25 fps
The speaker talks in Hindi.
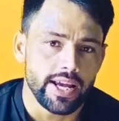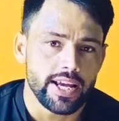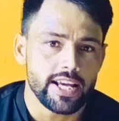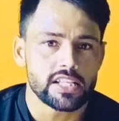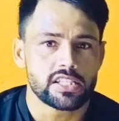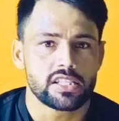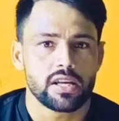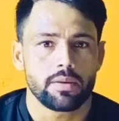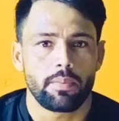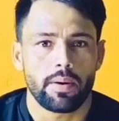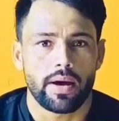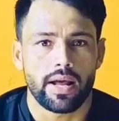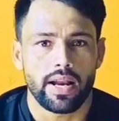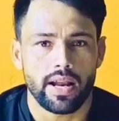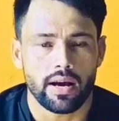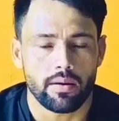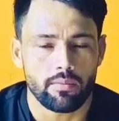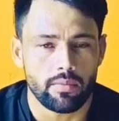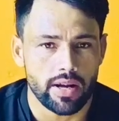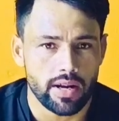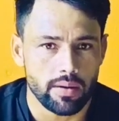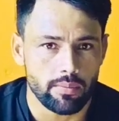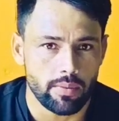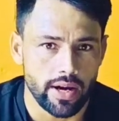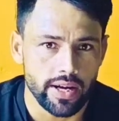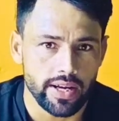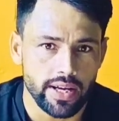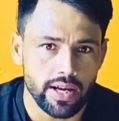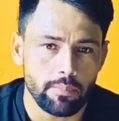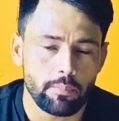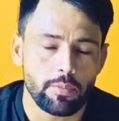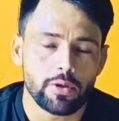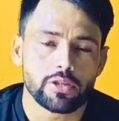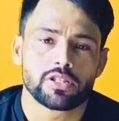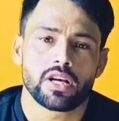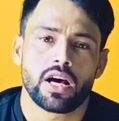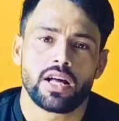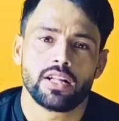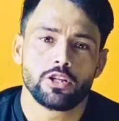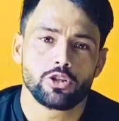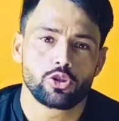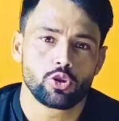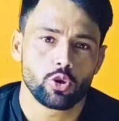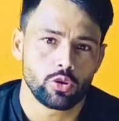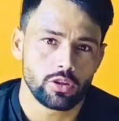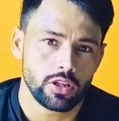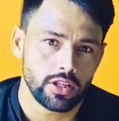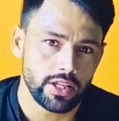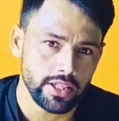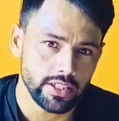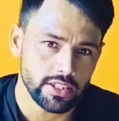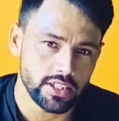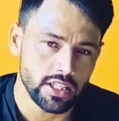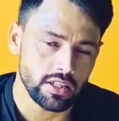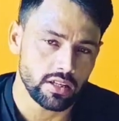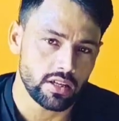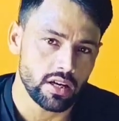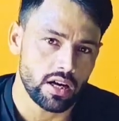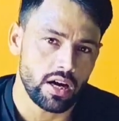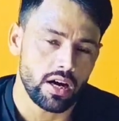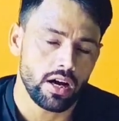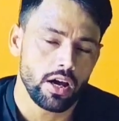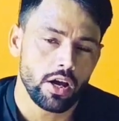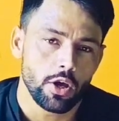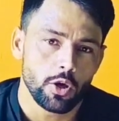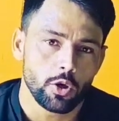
इससे पहले हमारे भाई हैं प्रशांत चौधरी जिनका